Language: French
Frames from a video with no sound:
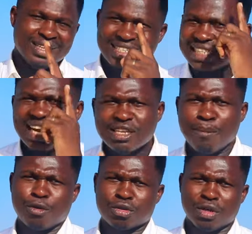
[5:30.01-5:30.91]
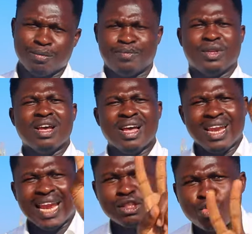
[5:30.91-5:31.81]
C'est très important.
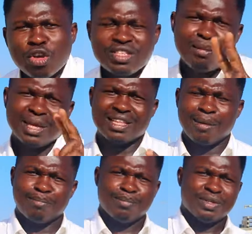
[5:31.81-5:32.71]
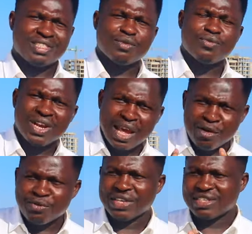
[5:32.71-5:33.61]
La deuxième étape, si vous voulez
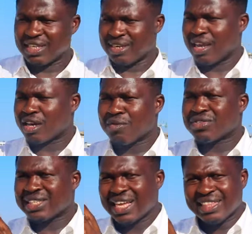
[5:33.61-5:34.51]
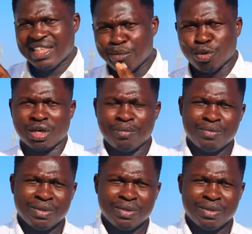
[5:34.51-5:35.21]
investir et que vous êtes un débutant,